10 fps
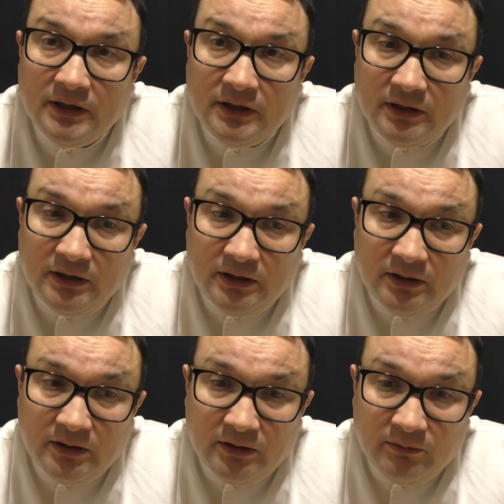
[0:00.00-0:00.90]

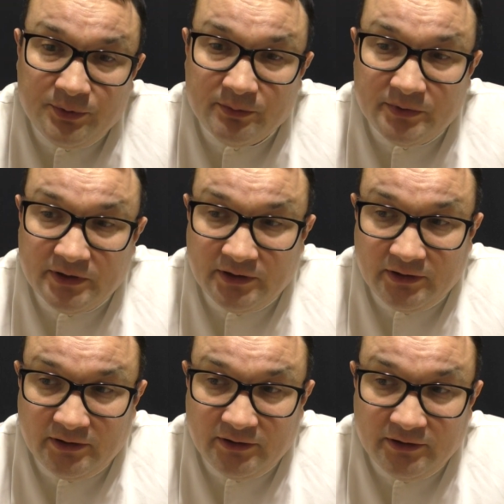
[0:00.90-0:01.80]
а, в
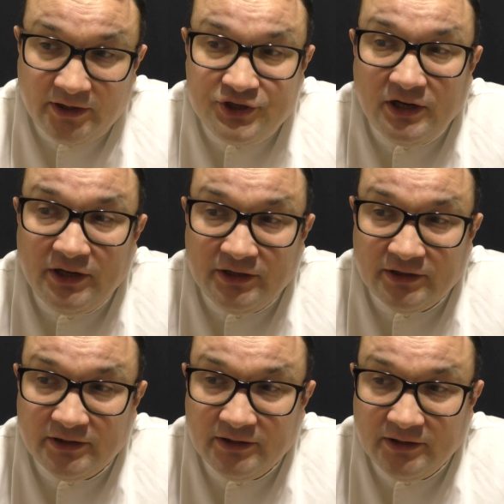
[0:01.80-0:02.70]
общем-то, на
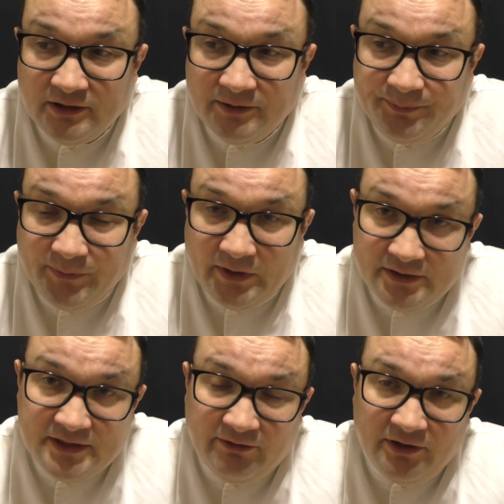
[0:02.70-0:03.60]
члене
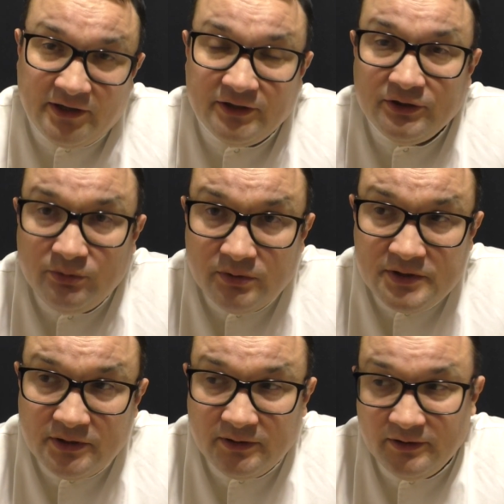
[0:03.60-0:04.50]
ставили
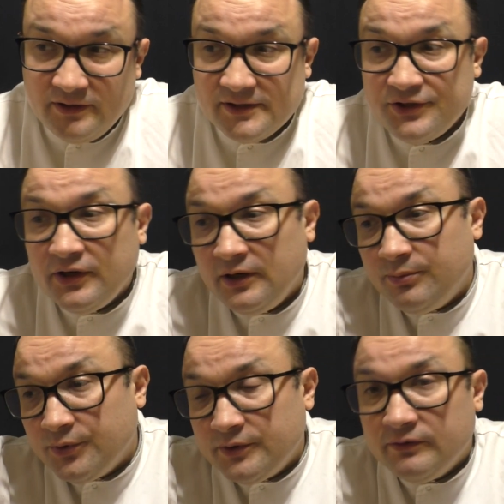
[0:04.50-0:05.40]
кандидоз, назначали
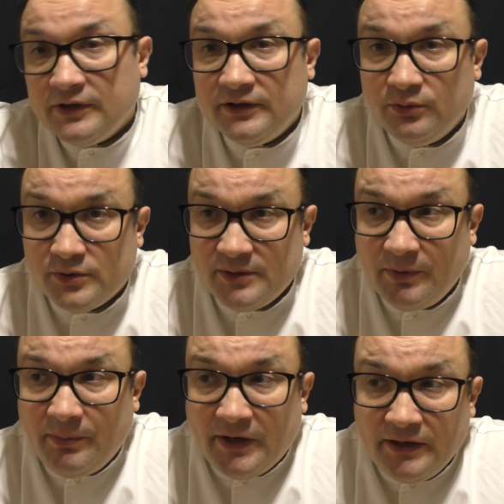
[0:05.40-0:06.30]
противокандидозные
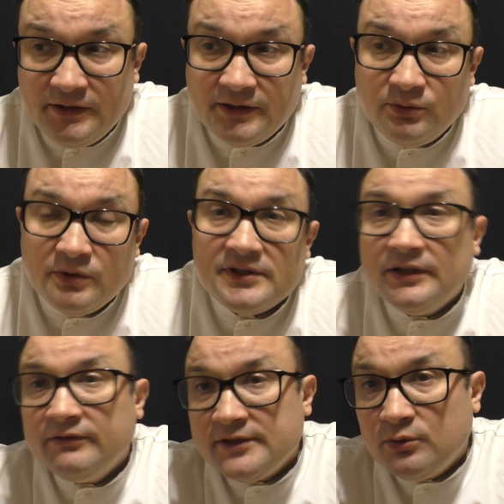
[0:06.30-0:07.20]
препараты, от которых
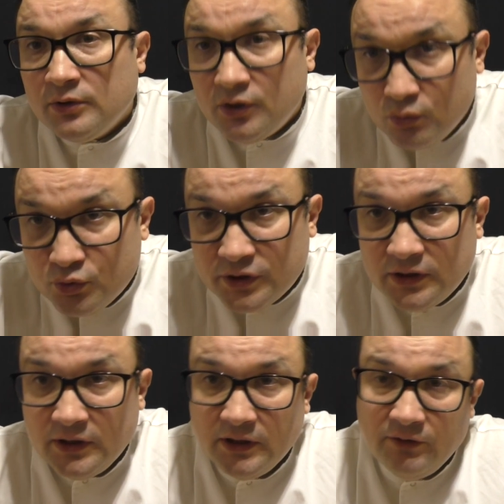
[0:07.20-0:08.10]
становилось только
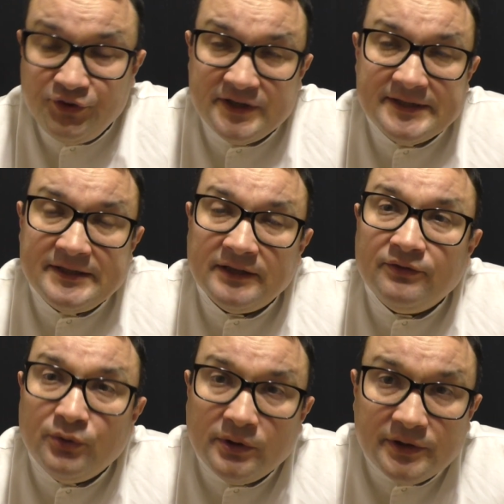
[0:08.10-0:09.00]
хуже, в частности от
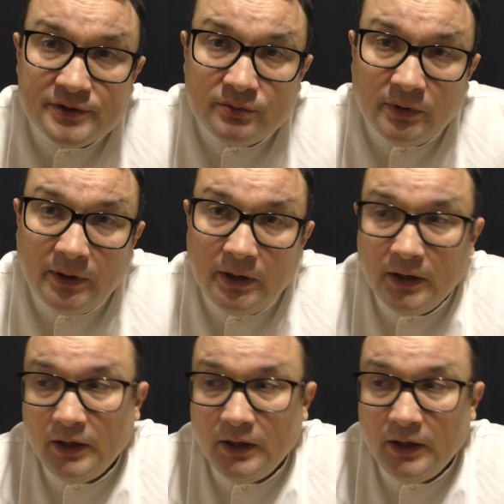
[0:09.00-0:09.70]
флюконазола.